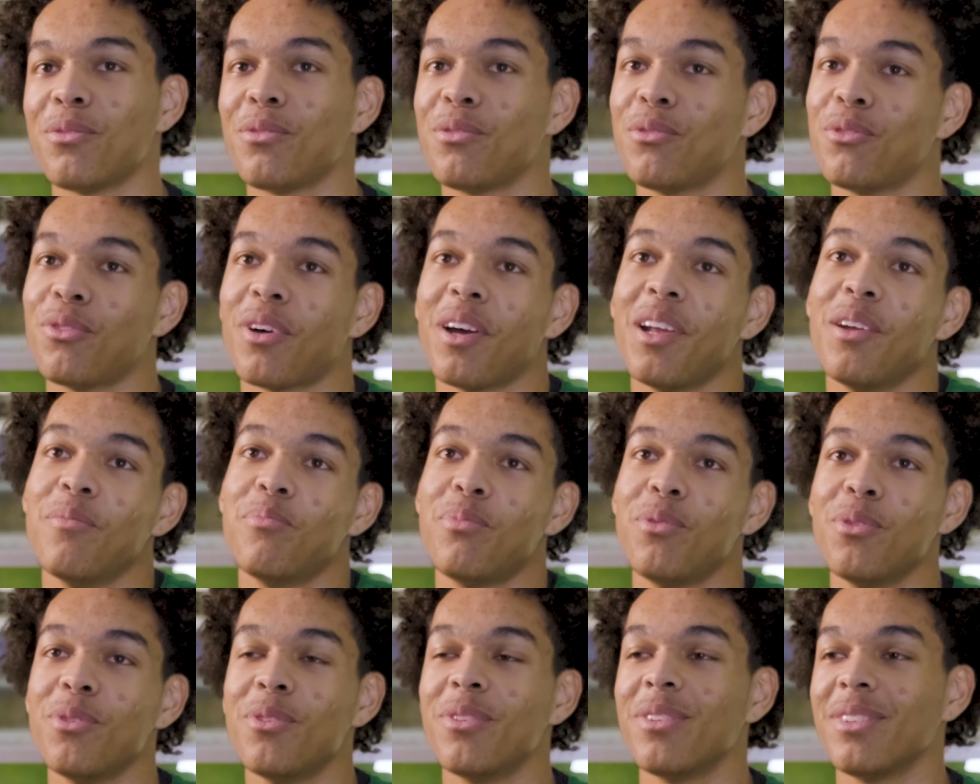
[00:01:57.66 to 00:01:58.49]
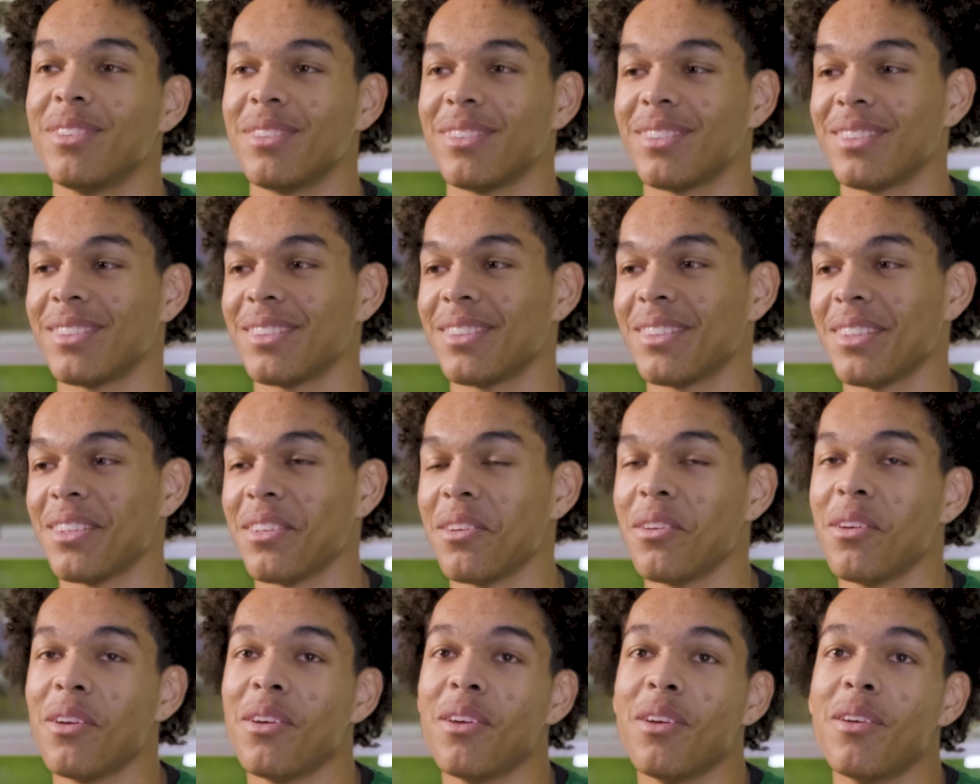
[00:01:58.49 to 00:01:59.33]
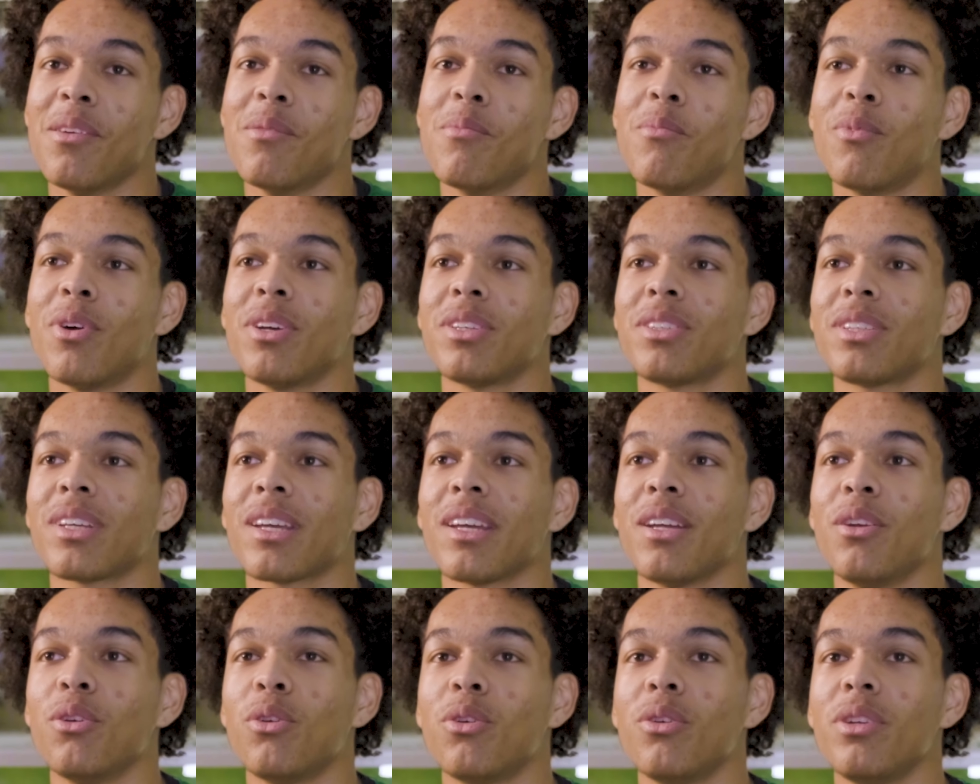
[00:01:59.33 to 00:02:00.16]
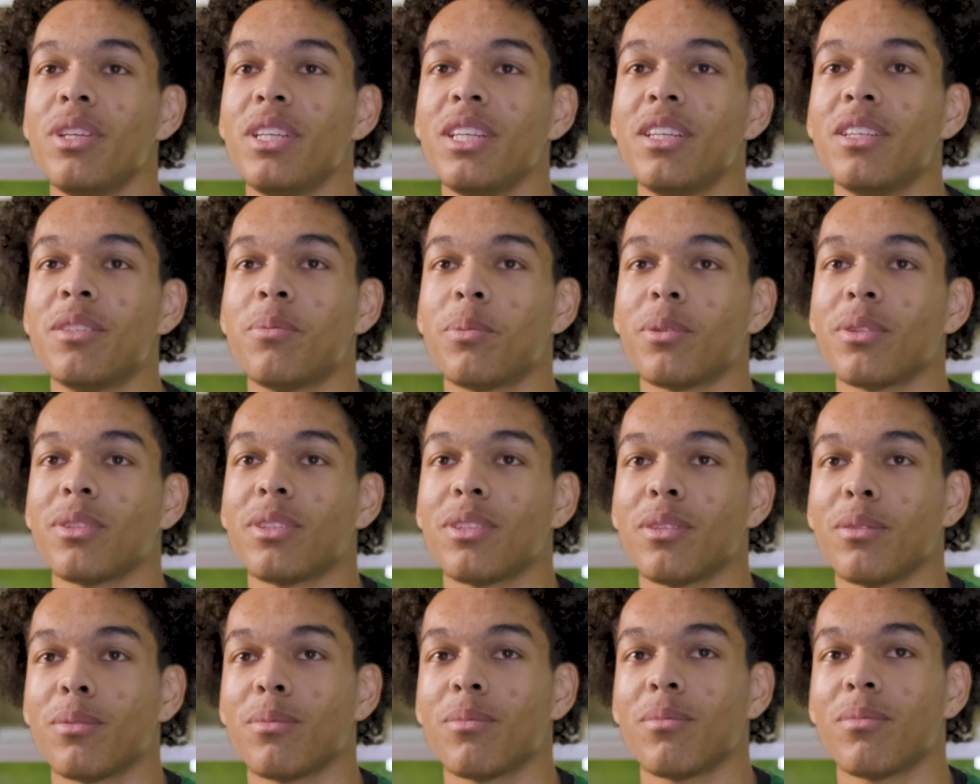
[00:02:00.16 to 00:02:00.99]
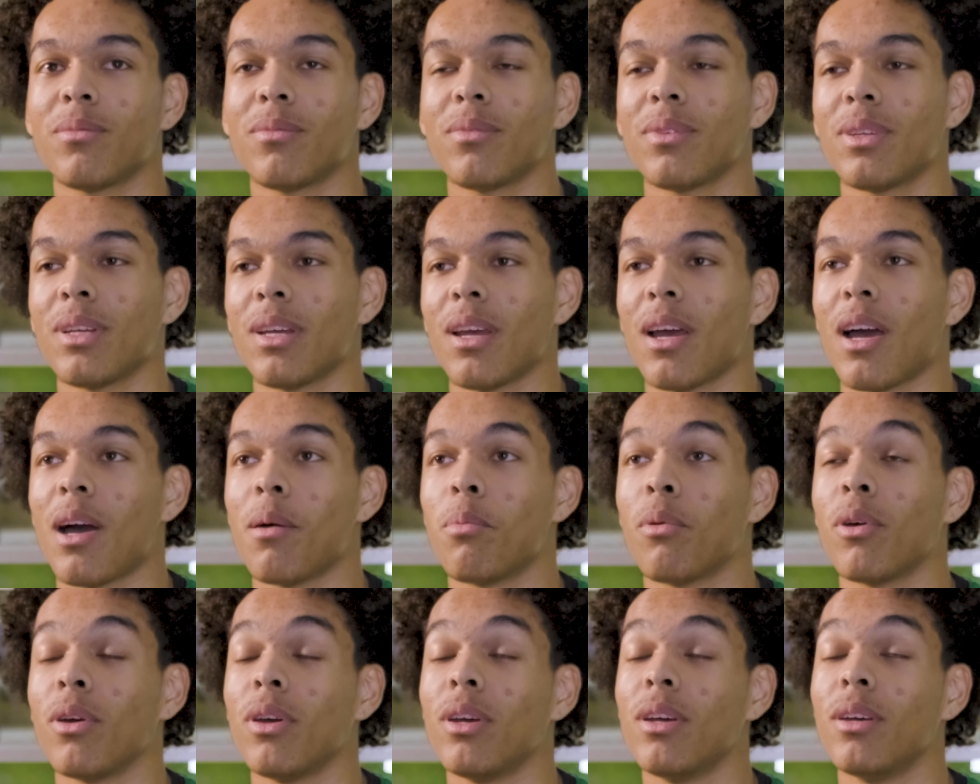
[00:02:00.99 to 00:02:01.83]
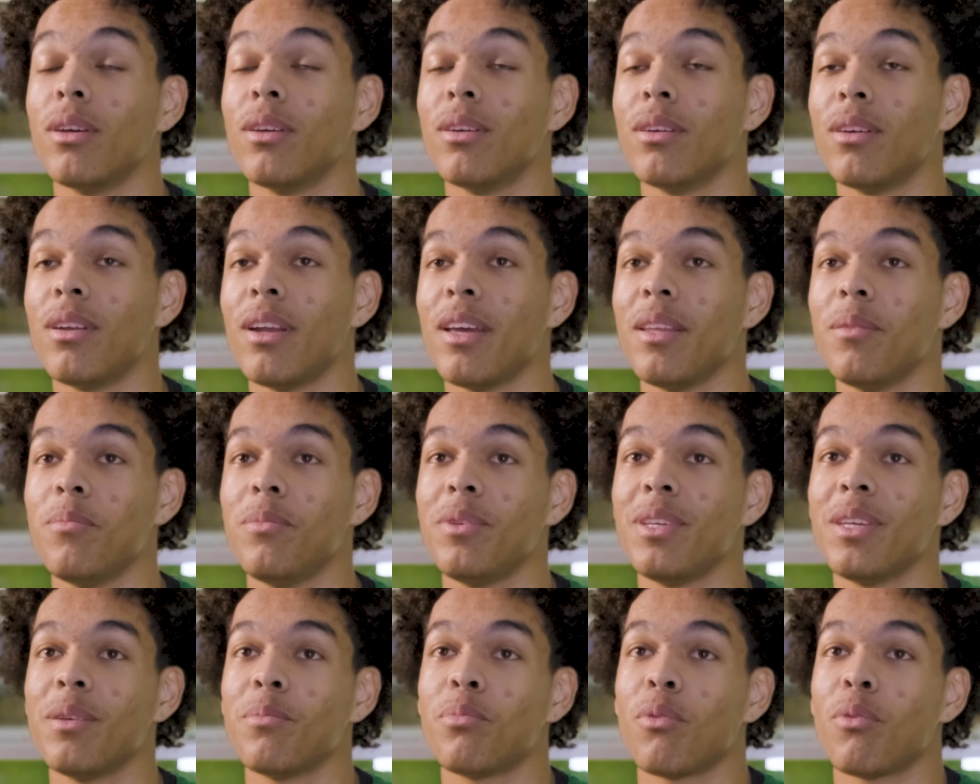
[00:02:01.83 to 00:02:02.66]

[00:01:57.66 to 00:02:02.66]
Je aller plus haut. Moi, ce serait l'Euroleague, je pense. Après, euh, la NBA,